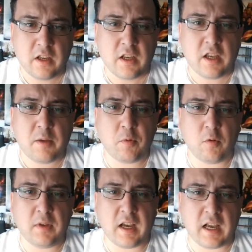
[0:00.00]
et premier
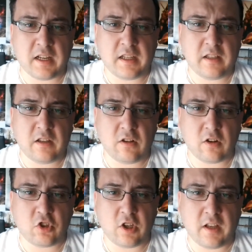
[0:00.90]
inquisiteur
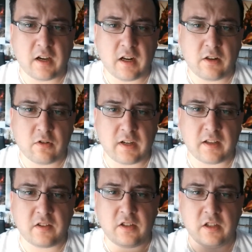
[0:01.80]
général de
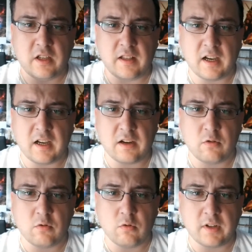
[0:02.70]
Castille et d'Aragon
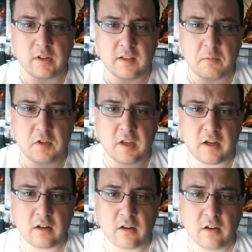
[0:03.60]
au XVe
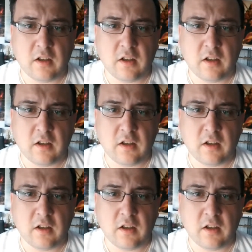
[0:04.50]
siècle.